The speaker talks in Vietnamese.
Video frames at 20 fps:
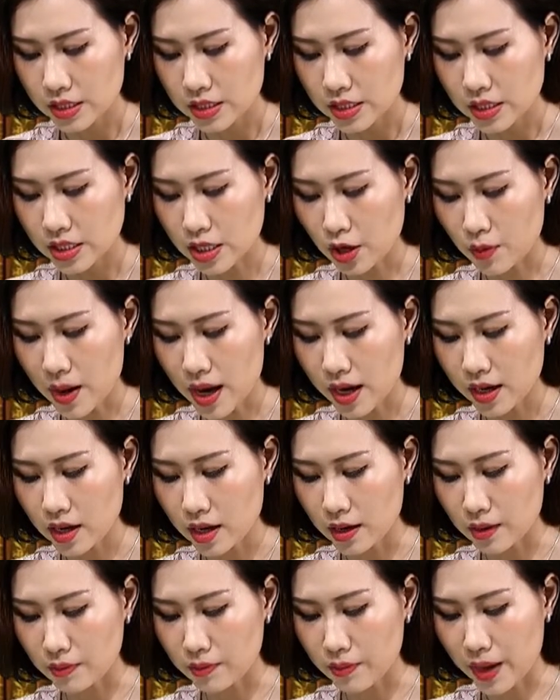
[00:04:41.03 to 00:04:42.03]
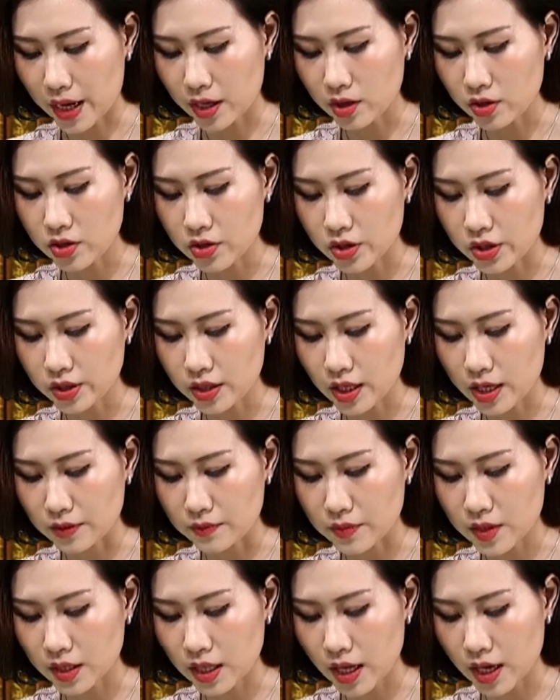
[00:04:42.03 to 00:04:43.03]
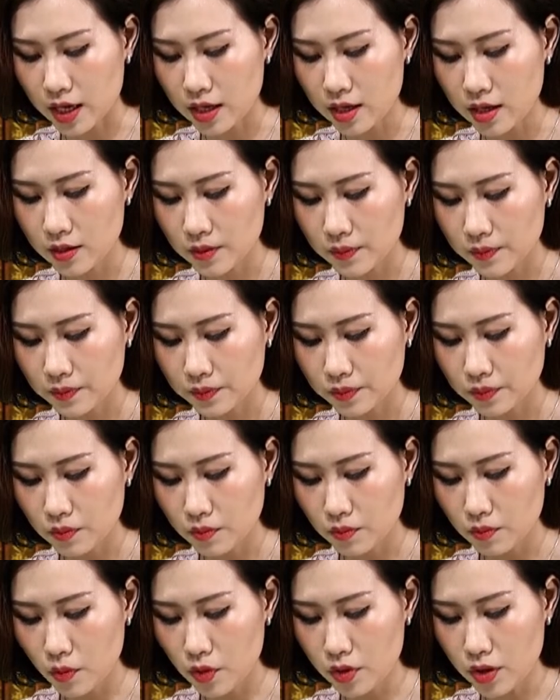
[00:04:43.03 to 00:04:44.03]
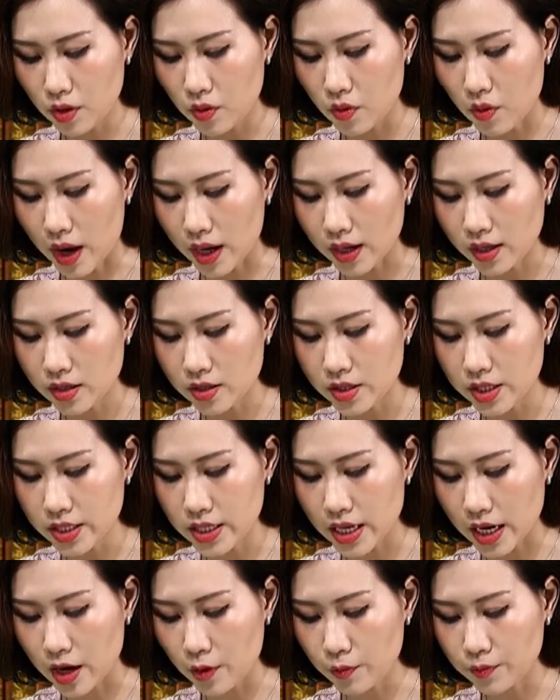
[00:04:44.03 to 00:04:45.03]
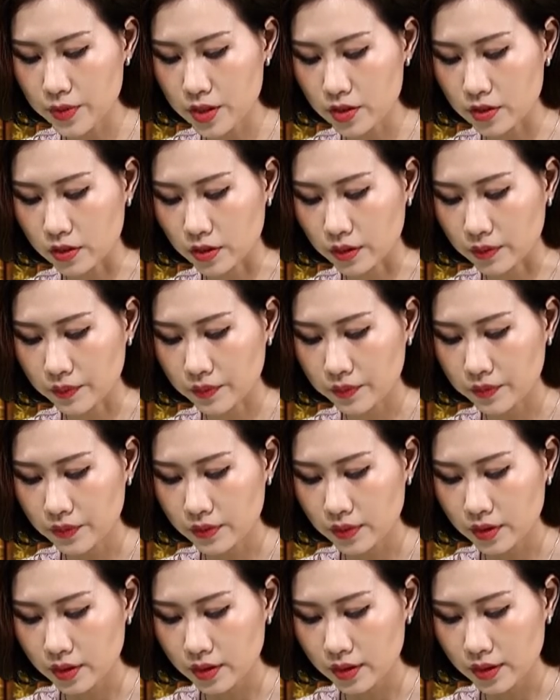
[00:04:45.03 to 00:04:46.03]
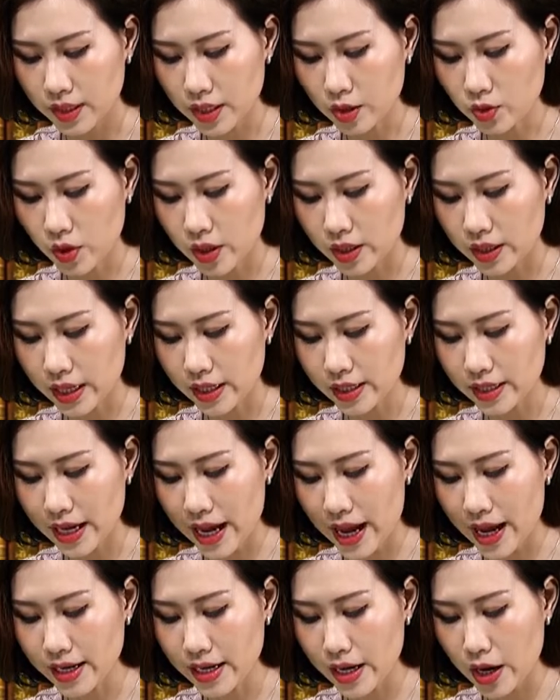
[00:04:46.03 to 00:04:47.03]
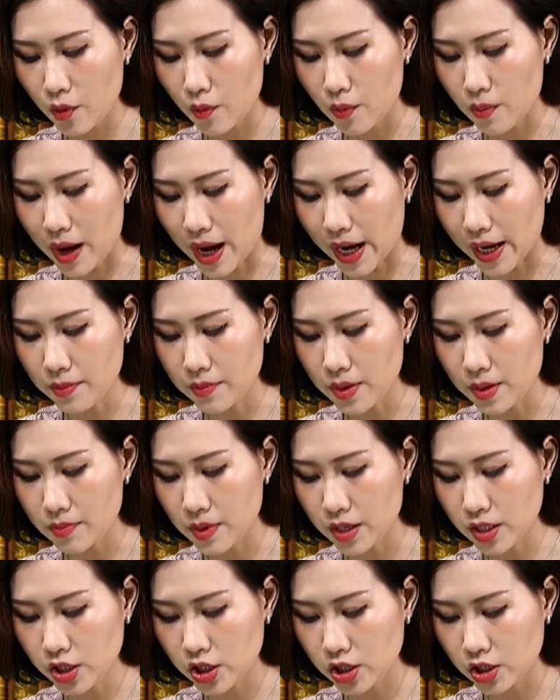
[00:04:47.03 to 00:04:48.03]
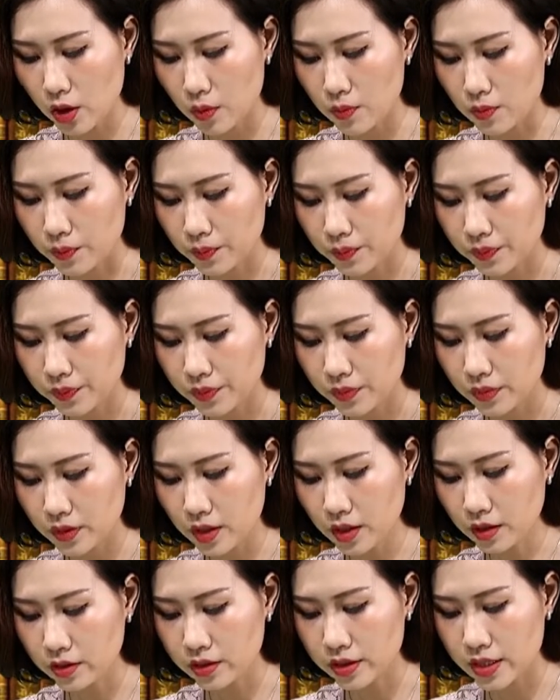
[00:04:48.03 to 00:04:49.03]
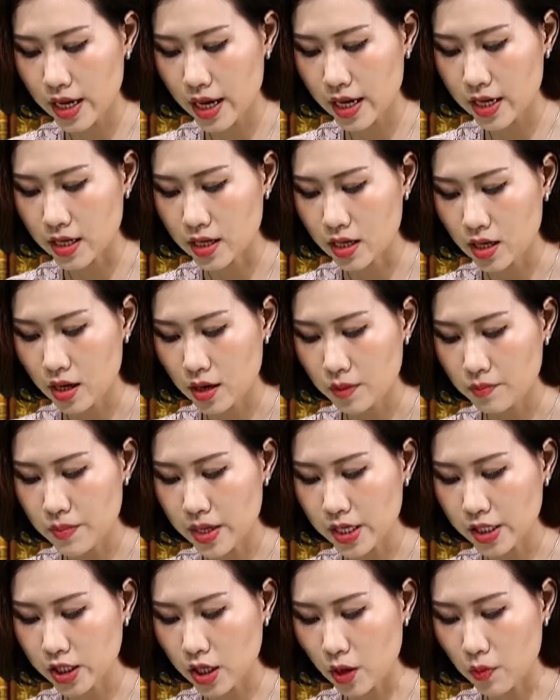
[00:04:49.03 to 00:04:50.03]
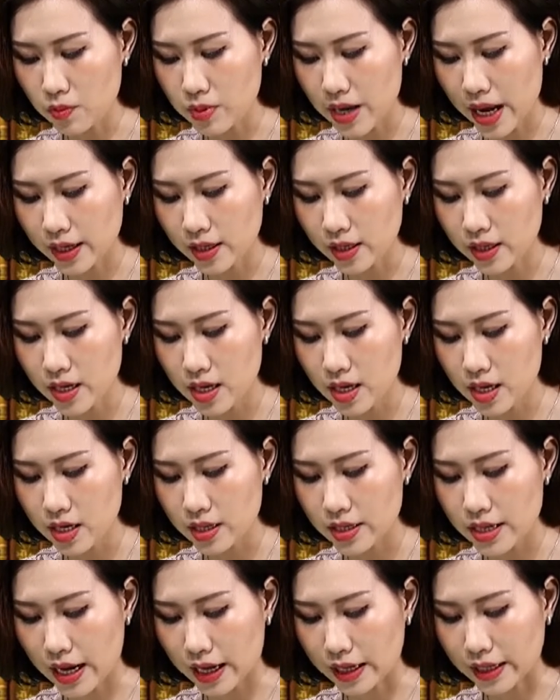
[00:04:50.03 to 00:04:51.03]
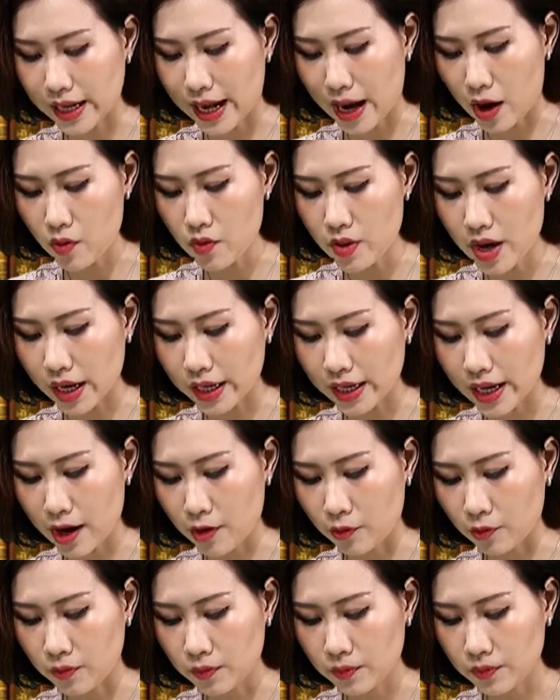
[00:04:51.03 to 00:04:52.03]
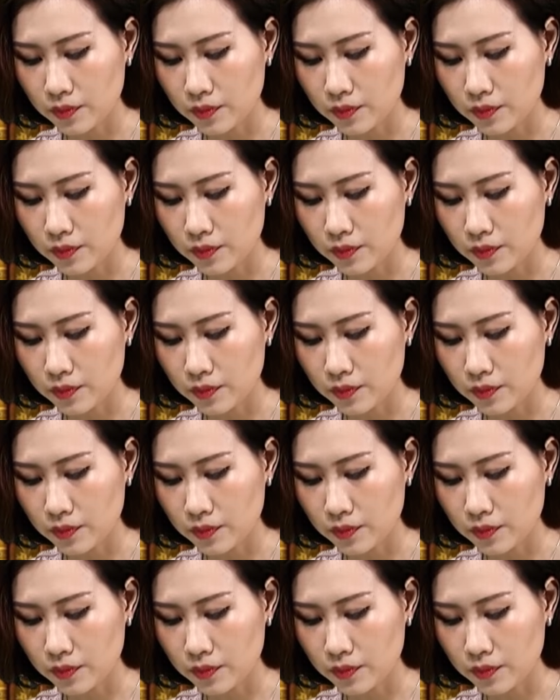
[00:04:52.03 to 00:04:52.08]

Sau ba lần mẹ nó gửi tiền như thế, bố nó quẳng lưới ra góc giường. Cái thuyền đánh cá neo mãi bên bến sông, đứt dây, bị sóng đánh đi đằng não đằng nào.